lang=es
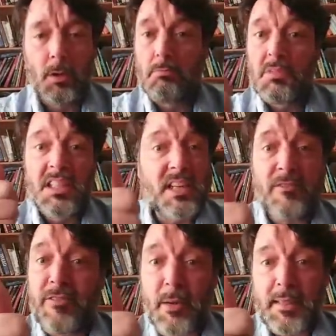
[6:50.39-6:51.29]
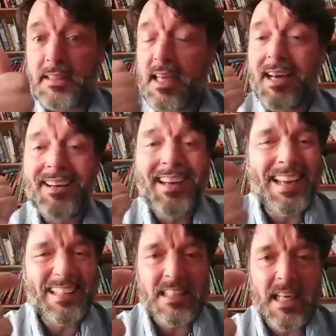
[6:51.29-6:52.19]
sin fermentar,
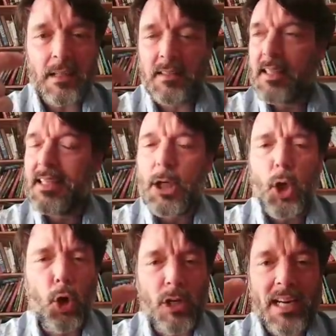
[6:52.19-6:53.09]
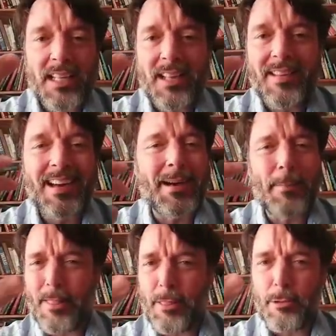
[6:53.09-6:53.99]
en sartén, con harina de
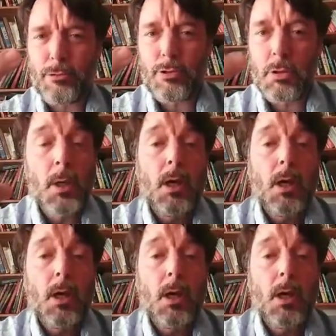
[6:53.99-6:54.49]
garbanzos,